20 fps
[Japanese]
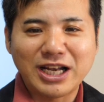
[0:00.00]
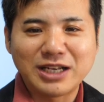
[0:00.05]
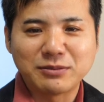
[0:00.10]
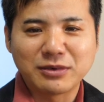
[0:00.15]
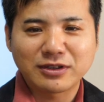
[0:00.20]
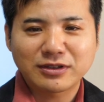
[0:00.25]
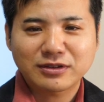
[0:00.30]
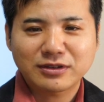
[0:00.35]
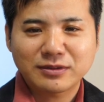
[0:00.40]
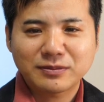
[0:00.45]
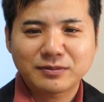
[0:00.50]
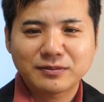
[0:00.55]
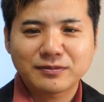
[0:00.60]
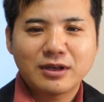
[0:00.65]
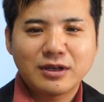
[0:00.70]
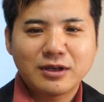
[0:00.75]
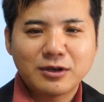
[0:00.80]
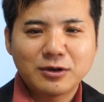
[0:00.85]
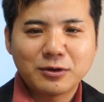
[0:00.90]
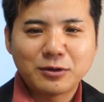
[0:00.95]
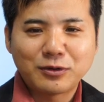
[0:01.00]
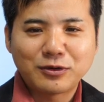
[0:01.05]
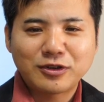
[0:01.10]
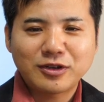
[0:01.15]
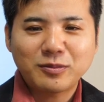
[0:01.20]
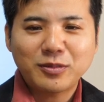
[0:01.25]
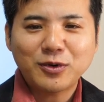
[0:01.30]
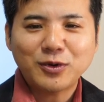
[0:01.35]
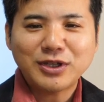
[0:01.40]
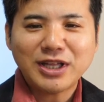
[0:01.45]
ありますう
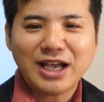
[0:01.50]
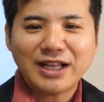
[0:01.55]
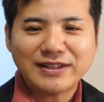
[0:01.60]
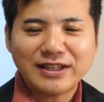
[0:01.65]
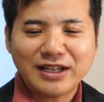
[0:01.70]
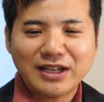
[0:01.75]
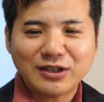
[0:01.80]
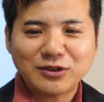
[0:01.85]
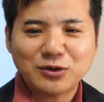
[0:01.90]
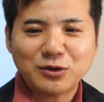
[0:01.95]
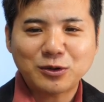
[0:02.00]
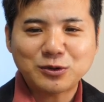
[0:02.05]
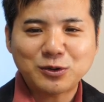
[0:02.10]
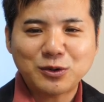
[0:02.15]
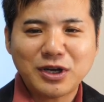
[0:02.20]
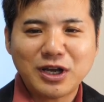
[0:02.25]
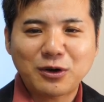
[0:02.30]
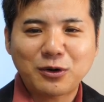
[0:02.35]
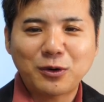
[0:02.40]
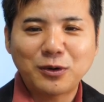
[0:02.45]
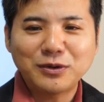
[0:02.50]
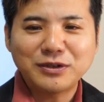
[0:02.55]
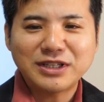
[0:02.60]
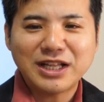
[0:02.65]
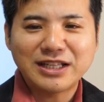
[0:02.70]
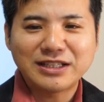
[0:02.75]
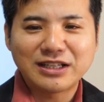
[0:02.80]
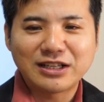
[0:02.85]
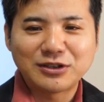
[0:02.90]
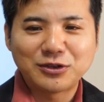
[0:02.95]
つ病で働くことが困
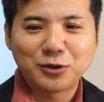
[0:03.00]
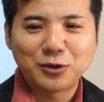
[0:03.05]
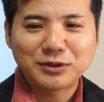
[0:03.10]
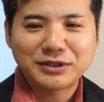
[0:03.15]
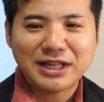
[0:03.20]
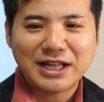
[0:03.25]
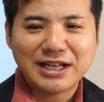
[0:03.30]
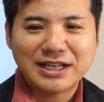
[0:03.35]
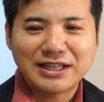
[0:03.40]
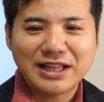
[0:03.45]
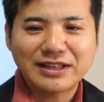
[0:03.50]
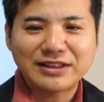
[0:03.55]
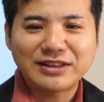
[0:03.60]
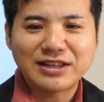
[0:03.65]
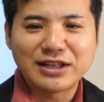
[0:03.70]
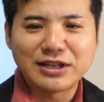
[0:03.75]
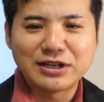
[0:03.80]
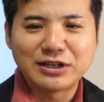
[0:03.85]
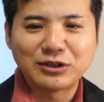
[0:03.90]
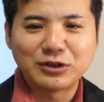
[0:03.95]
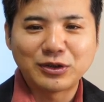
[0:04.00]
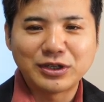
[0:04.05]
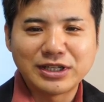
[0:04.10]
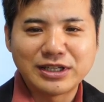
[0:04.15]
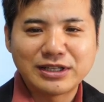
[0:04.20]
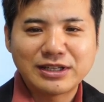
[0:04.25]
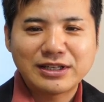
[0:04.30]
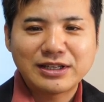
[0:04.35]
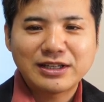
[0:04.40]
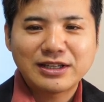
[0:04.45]
難な状態になっているの
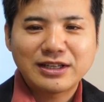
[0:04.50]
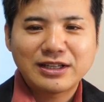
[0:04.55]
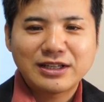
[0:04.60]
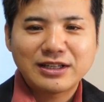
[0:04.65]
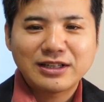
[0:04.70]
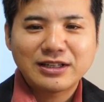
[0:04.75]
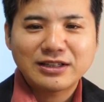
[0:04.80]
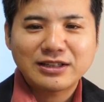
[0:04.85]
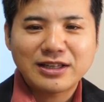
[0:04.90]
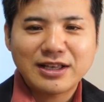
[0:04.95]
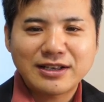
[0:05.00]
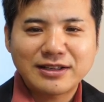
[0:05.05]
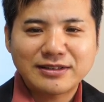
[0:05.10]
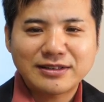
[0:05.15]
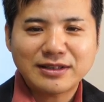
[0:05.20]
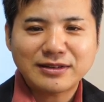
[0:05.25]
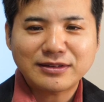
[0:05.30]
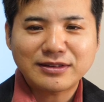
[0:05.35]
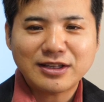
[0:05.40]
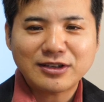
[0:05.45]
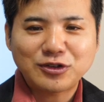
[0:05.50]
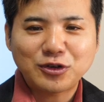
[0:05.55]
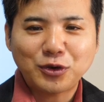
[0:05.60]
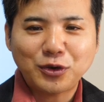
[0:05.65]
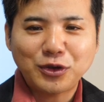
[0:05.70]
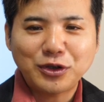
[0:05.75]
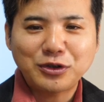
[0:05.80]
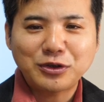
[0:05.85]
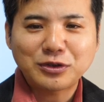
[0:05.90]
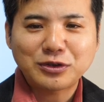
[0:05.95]
に適切な
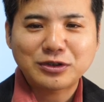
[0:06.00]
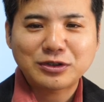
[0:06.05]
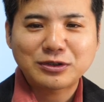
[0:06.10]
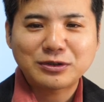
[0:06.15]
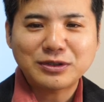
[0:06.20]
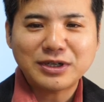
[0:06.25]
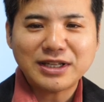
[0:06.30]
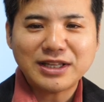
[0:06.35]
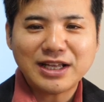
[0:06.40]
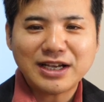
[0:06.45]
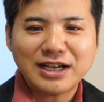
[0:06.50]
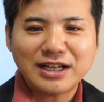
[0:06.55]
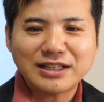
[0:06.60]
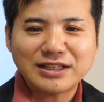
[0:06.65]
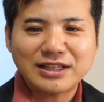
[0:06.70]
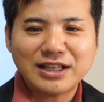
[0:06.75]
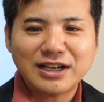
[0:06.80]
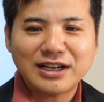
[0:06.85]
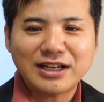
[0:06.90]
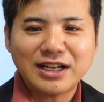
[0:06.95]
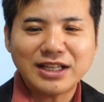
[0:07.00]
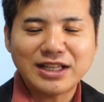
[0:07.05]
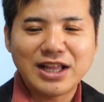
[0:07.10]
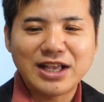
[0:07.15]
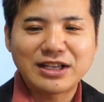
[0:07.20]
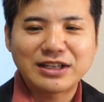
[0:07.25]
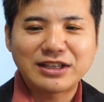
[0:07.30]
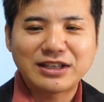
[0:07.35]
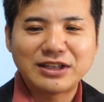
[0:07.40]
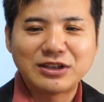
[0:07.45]
書類を作れなかったから
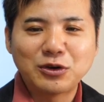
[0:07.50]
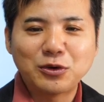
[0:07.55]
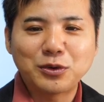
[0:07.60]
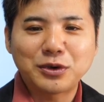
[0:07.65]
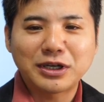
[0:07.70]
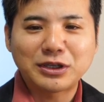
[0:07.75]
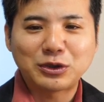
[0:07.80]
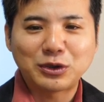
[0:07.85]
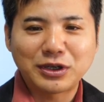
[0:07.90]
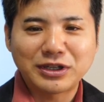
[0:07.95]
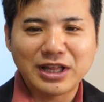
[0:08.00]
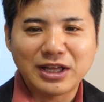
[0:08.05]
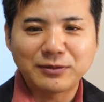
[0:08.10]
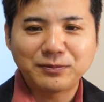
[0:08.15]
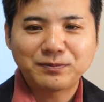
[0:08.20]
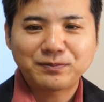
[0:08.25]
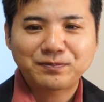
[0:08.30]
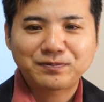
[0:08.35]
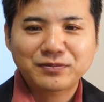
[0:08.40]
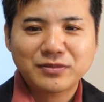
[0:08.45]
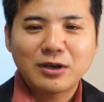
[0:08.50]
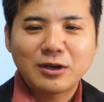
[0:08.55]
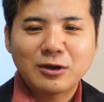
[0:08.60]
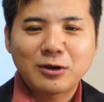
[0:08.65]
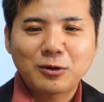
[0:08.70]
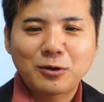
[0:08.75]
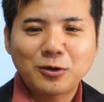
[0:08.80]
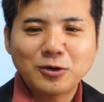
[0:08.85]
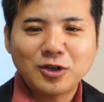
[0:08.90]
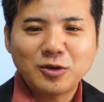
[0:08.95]
年金を受け取れない
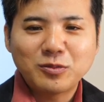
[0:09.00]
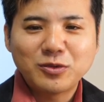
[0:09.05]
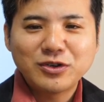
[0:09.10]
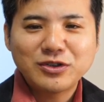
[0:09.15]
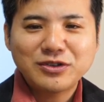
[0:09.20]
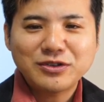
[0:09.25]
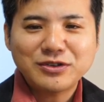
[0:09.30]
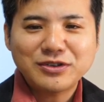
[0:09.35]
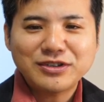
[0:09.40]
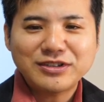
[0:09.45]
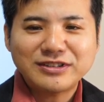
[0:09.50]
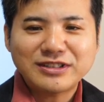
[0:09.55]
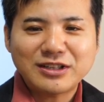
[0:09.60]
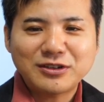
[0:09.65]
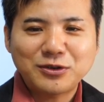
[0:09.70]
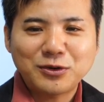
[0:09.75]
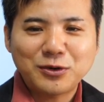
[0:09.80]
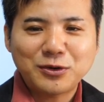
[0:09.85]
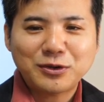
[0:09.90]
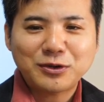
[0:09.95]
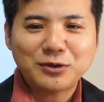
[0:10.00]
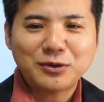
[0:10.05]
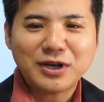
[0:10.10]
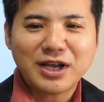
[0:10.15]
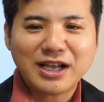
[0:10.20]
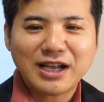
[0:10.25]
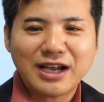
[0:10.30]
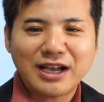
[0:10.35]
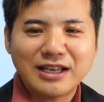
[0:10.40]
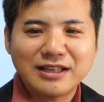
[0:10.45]
この矛盾した状況
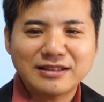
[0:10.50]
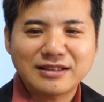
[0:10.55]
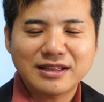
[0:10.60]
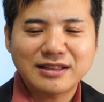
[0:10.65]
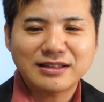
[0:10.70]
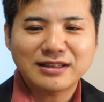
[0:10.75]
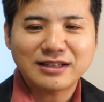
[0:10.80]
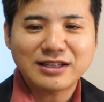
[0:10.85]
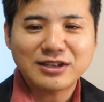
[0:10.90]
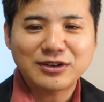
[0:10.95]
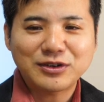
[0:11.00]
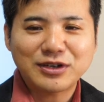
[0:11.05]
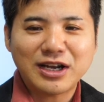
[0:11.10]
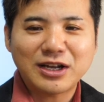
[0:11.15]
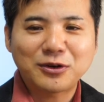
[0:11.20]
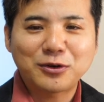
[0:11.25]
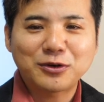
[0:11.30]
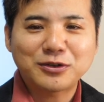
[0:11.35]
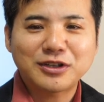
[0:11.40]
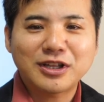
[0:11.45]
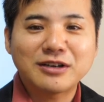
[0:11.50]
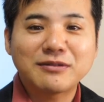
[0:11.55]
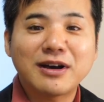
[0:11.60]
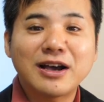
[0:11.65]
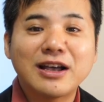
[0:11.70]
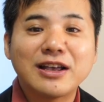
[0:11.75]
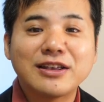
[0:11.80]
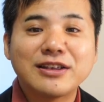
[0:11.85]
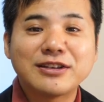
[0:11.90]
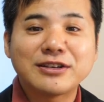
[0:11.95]
が改善される可能性
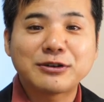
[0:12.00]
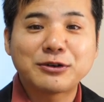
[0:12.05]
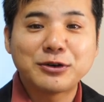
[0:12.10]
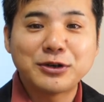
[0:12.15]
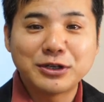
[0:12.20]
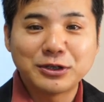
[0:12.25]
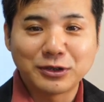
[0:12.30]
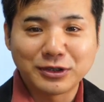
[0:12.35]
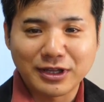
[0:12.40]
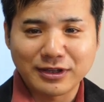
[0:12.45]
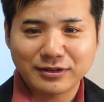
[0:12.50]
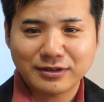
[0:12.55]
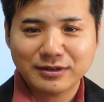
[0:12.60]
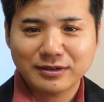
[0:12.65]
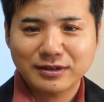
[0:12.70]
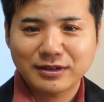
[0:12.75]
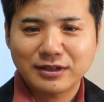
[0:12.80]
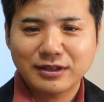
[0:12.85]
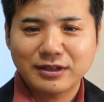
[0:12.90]
は低いのです